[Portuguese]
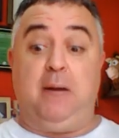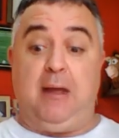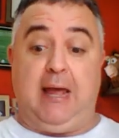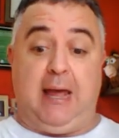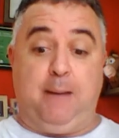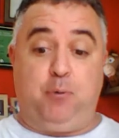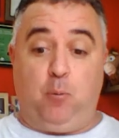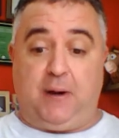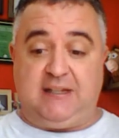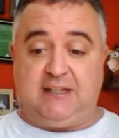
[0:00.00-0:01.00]
é, é para
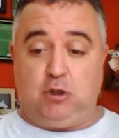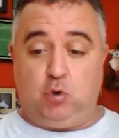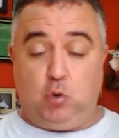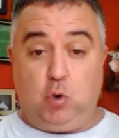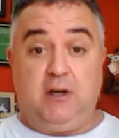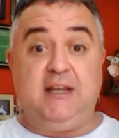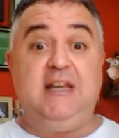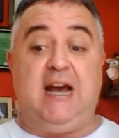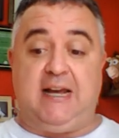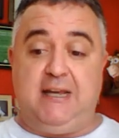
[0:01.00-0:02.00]
o Paysandu
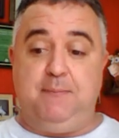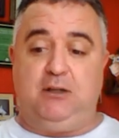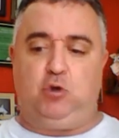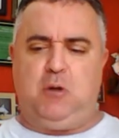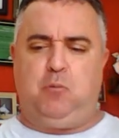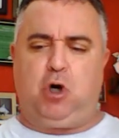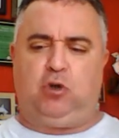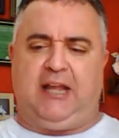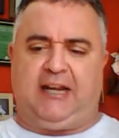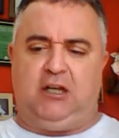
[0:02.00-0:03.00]
e aí mandou
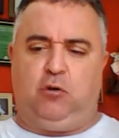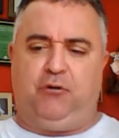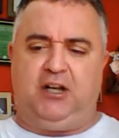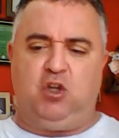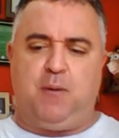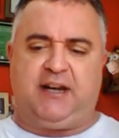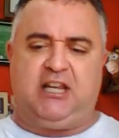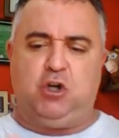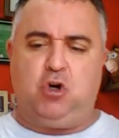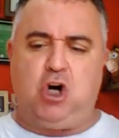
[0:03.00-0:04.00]
embora o técnico Fernando
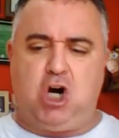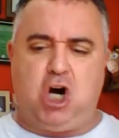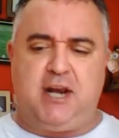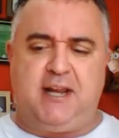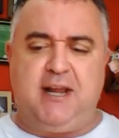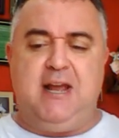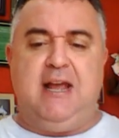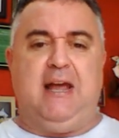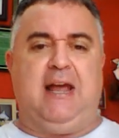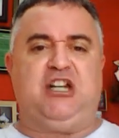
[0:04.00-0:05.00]
Marchiori,
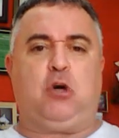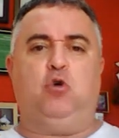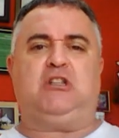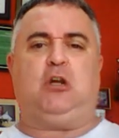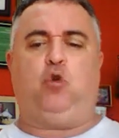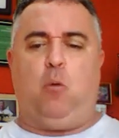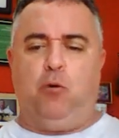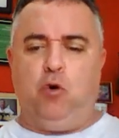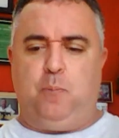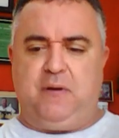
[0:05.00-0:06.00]
é, já contratou o
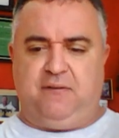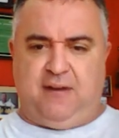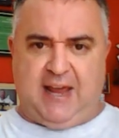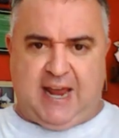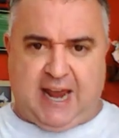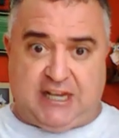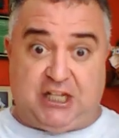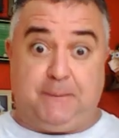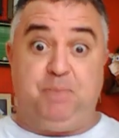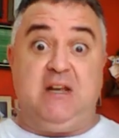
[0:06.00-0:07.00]
Bruno
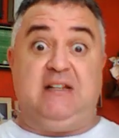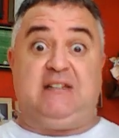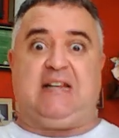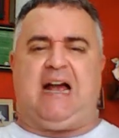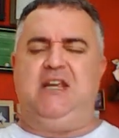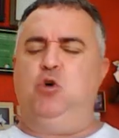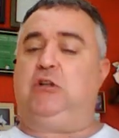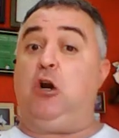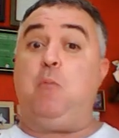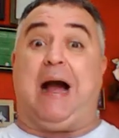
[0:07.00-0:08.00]
Pivetti, saiu,
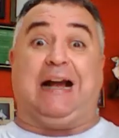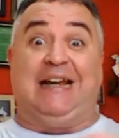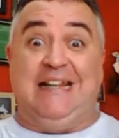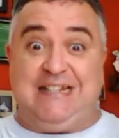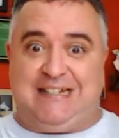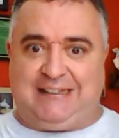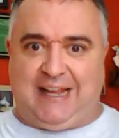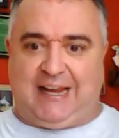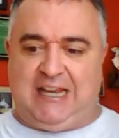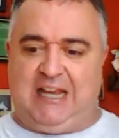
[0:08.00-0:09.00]
tá numa crise
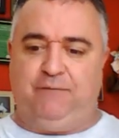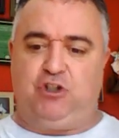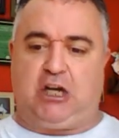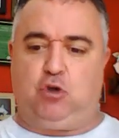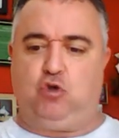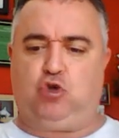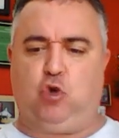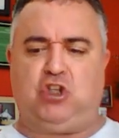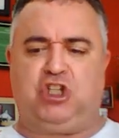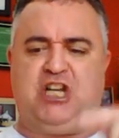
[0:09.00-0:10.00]
terrível, já que o
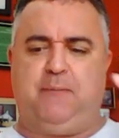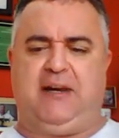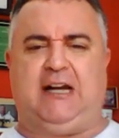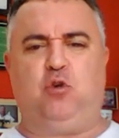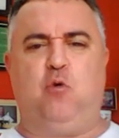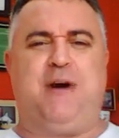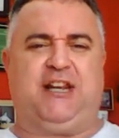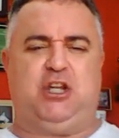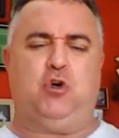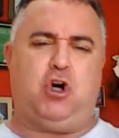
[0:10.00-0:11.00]
Souza tinha brigado com o
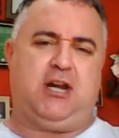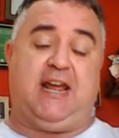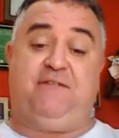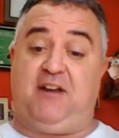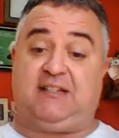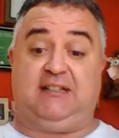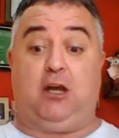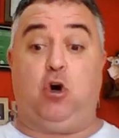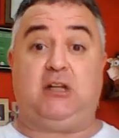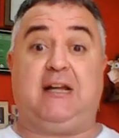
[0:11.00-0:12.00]
Marchiori, aí vem essa
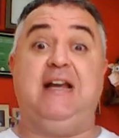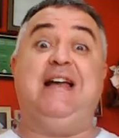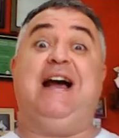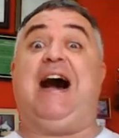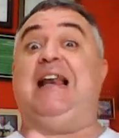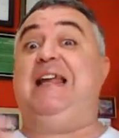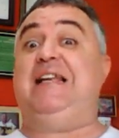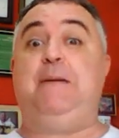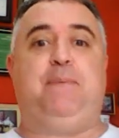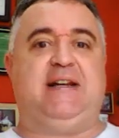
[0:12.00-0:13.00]
derrota,
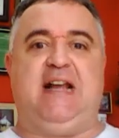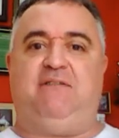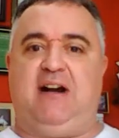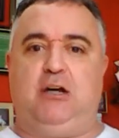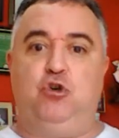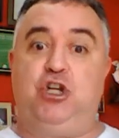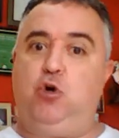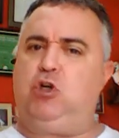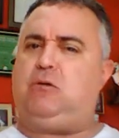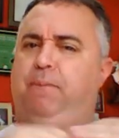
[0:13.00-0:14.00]
além de perder a vaga no
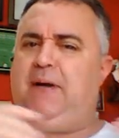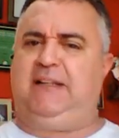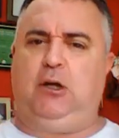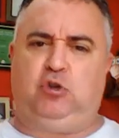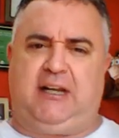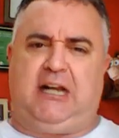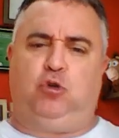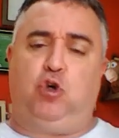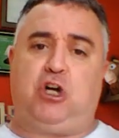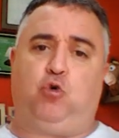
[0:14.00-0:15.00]
G8, perdeu o
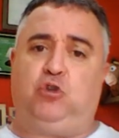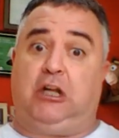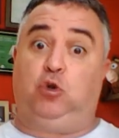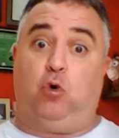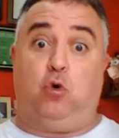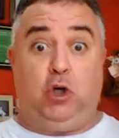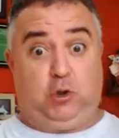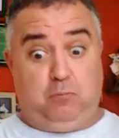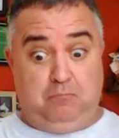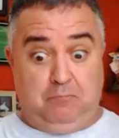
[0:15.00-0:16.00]
treinador, já contratou
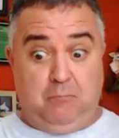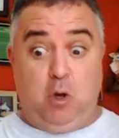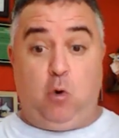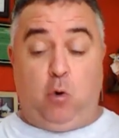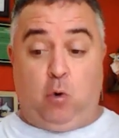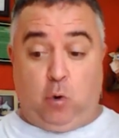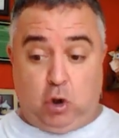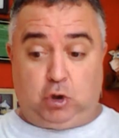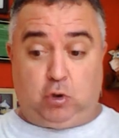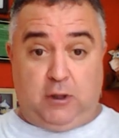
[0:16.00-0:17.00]
oito,
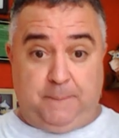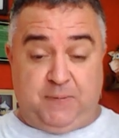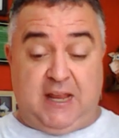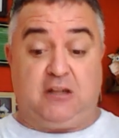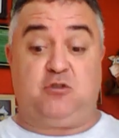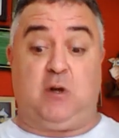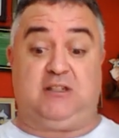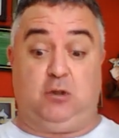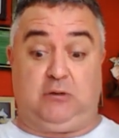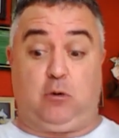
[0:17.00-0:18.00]
outro, né? E a
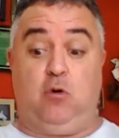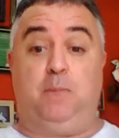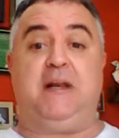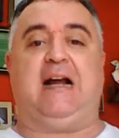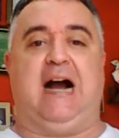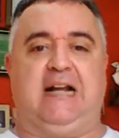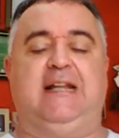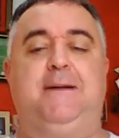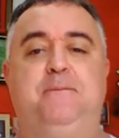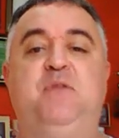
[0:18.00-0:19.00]
situação tá
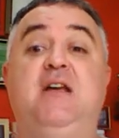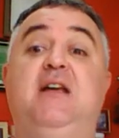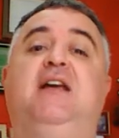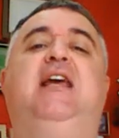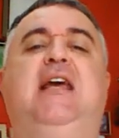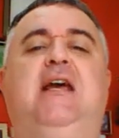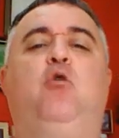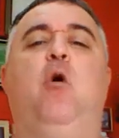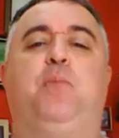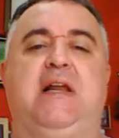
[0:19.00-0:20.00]
complicada, hein? E
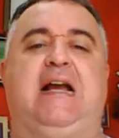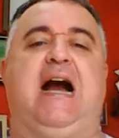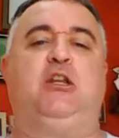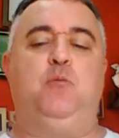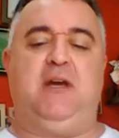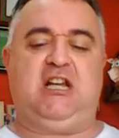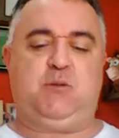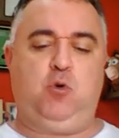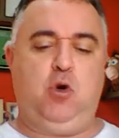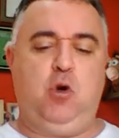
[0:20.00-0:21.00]
complicado
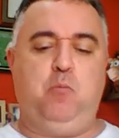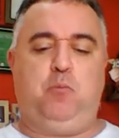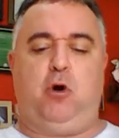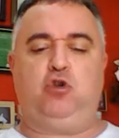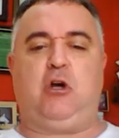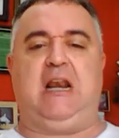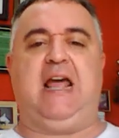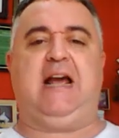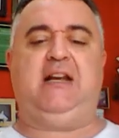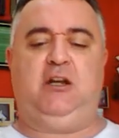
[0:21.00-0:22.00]
mesmo, Pouso
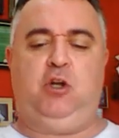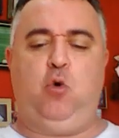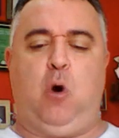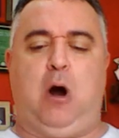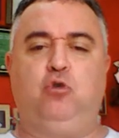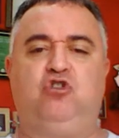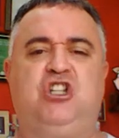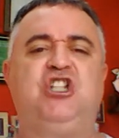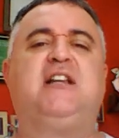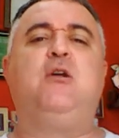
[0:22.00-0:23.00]
Alegre e o Altos
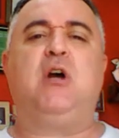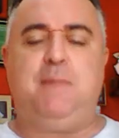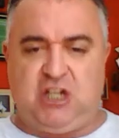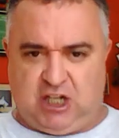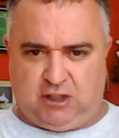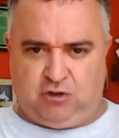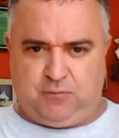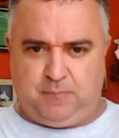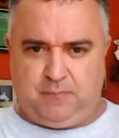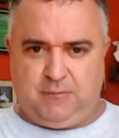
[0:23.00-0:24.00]
que já estão rebaixados.